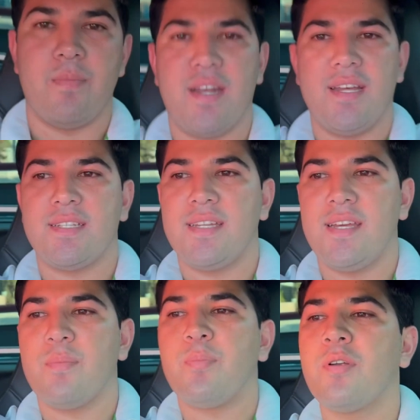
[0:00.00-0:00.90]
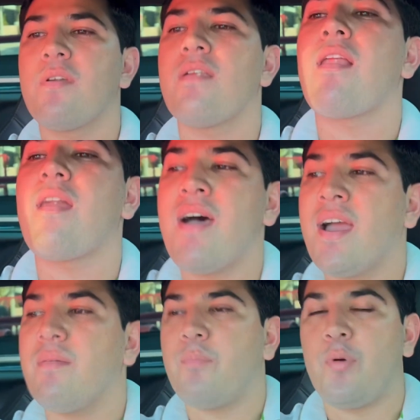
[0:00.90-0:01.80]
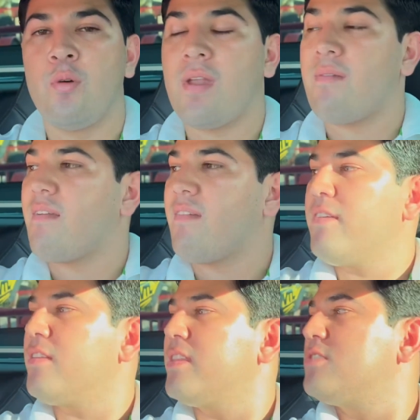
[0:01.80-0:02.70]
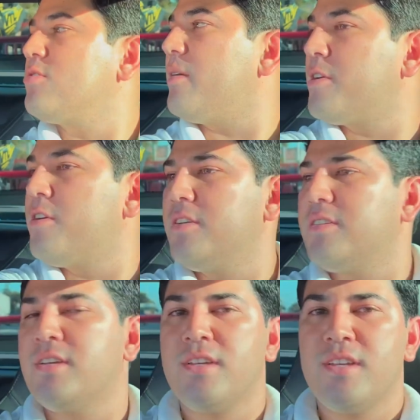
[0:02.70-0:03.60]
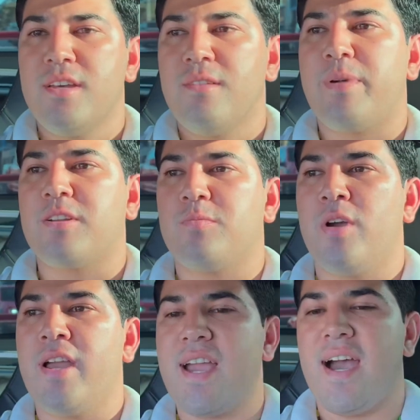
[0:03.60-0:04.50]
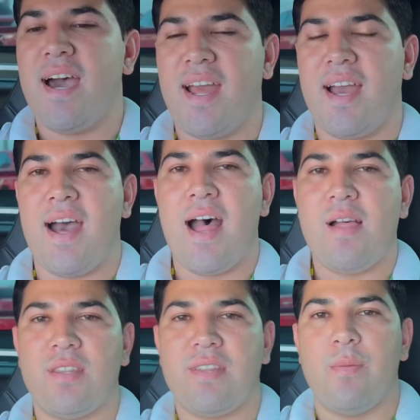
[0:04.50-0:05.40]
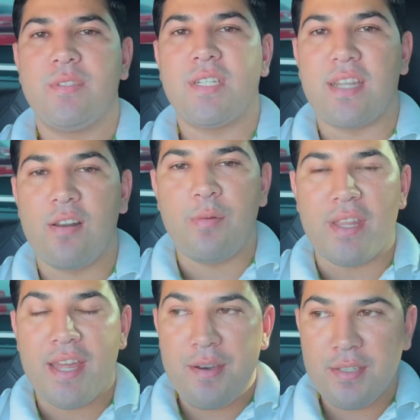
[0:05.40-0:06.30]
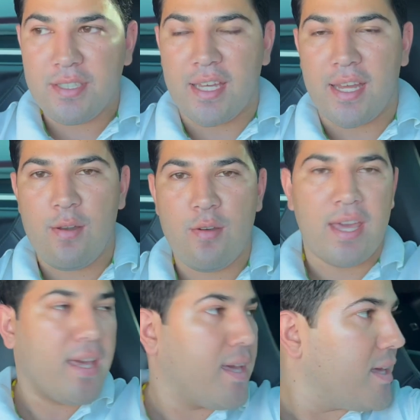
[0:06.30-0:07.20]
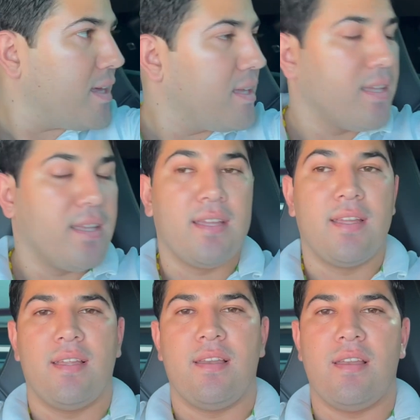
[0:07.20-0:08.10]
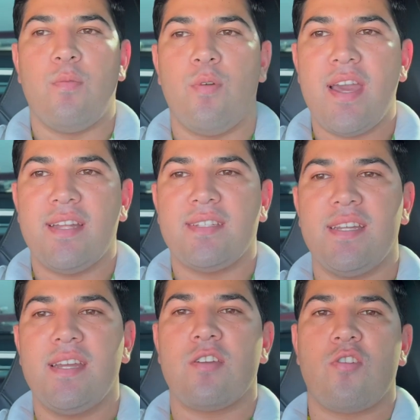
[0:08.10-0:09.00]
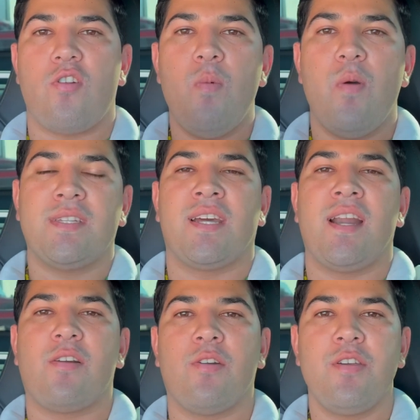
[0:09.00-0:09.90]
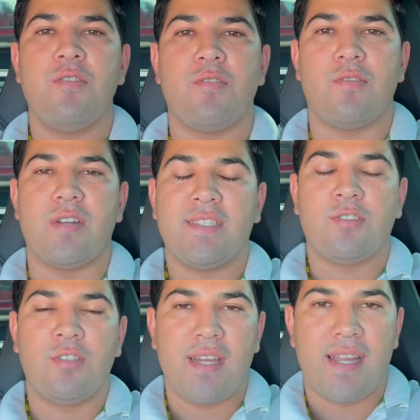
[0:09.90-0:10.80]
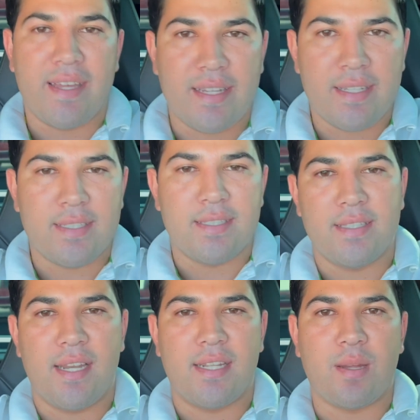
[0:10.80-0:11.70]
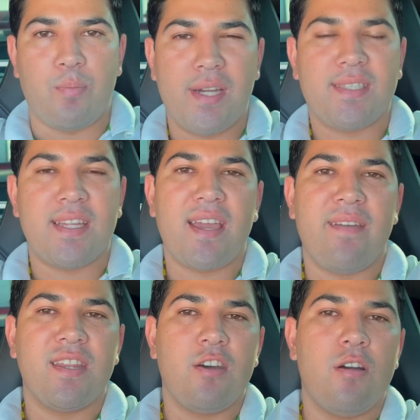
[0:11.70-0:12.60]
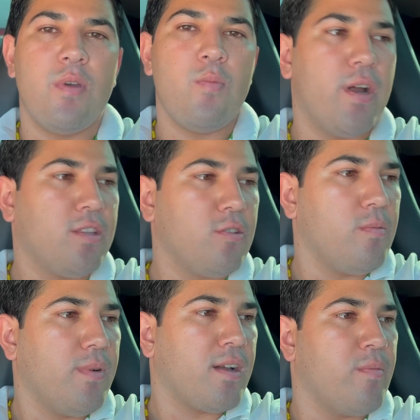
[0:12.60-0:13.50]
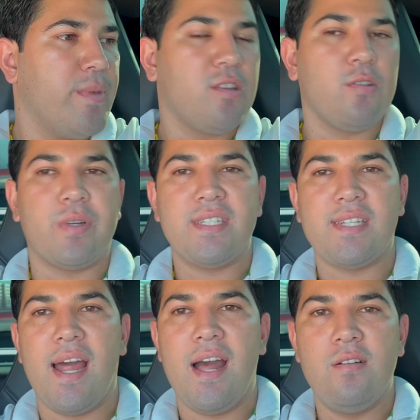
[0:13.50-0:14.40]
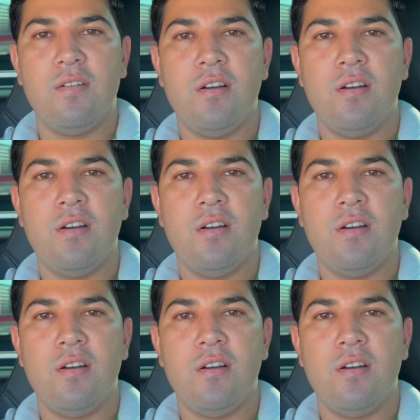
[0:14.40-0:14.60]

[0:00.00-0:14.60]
Van a decir puro bla bla bla, puro bla bla bla y no has dicho, cabrón. Pero voy a llegar a donde vamos a hacer los videos, que es lo que les voy a decir cómo va a estar el rollo con esto de, de las apuestas, ya que habían dado muy muerto, como les comento, por ese lado.